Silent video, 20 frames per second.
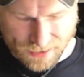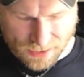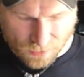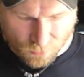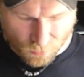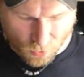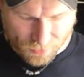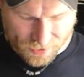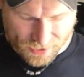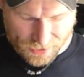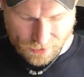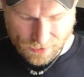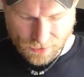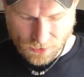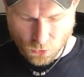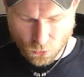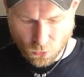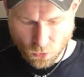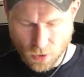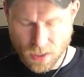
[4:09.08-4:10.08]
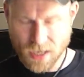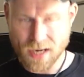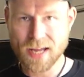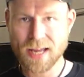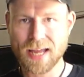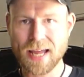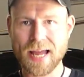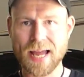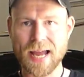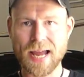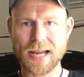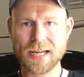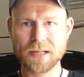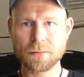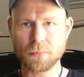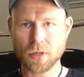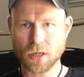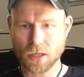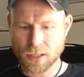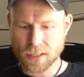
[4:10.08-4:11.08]
immer mit dazu
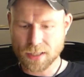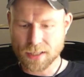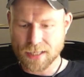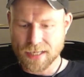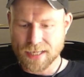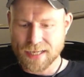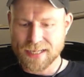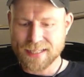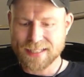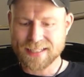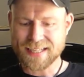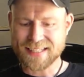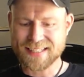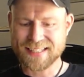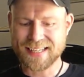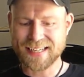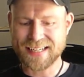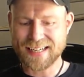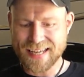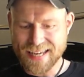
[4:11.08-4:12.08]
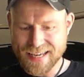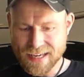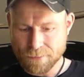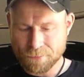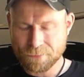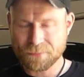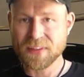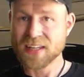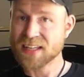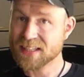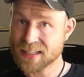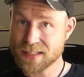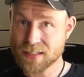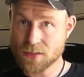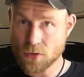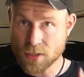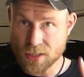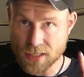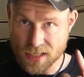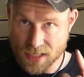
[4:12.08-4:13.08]
einmal das Relais. Das
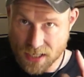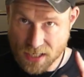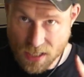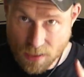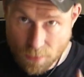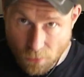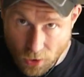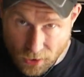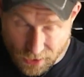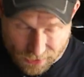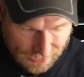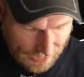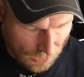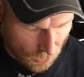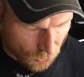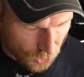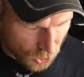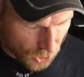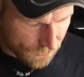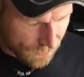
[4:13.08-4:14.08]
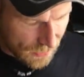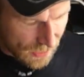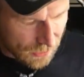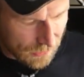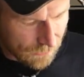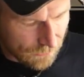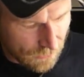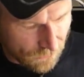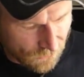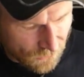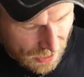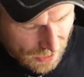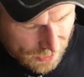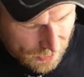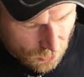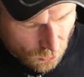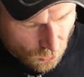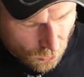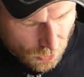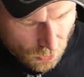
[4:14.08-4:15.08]
sollte immer getauscht werden, wenn wir
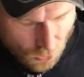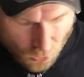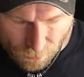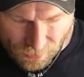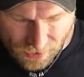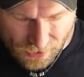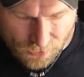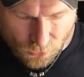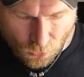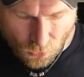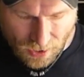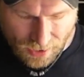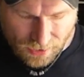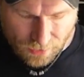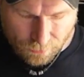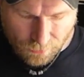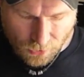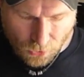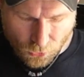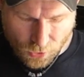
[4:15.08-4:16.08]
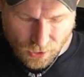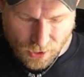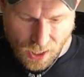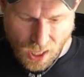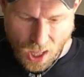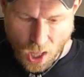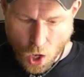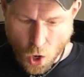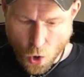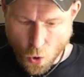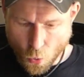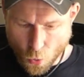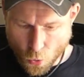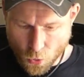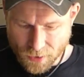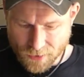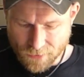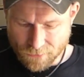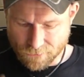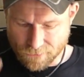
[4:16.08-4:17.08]
einen neuen Kompressor einbauen.
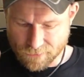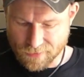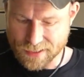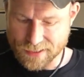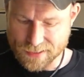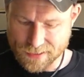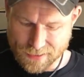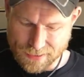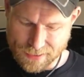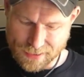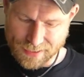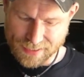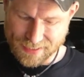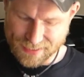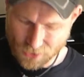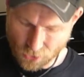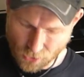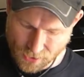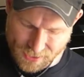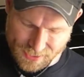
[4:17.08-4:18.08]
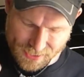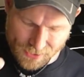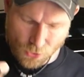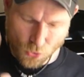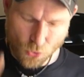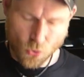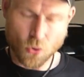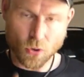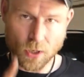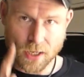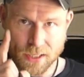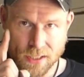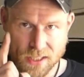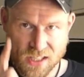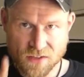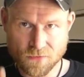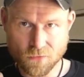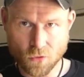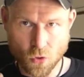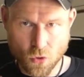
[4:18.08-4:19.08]
Und was sonst
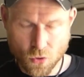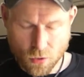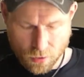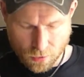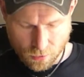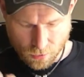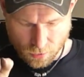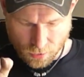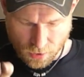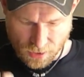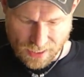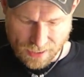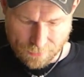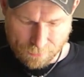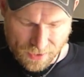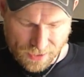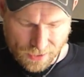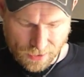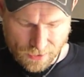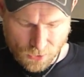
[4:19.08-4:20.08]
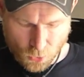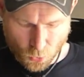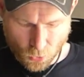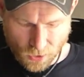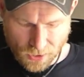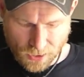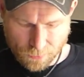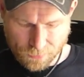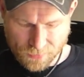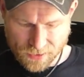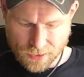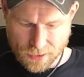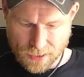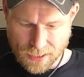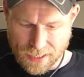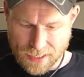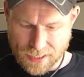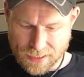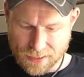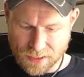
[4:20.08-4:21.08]
nirgendwo mit dazu gibt,
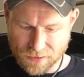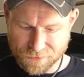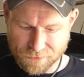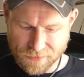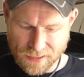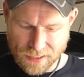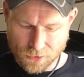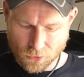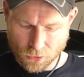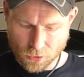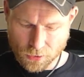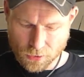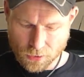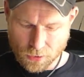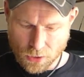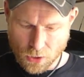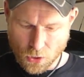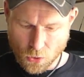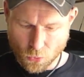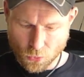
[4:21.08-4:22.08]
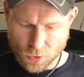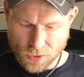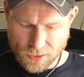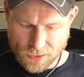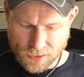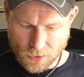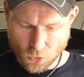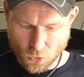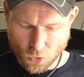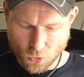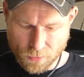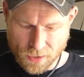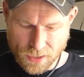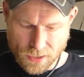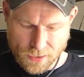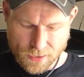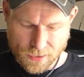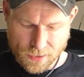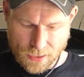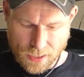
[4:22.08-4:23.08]
die Federn und diese
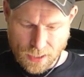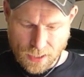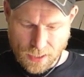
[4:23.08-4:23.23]
Gummis,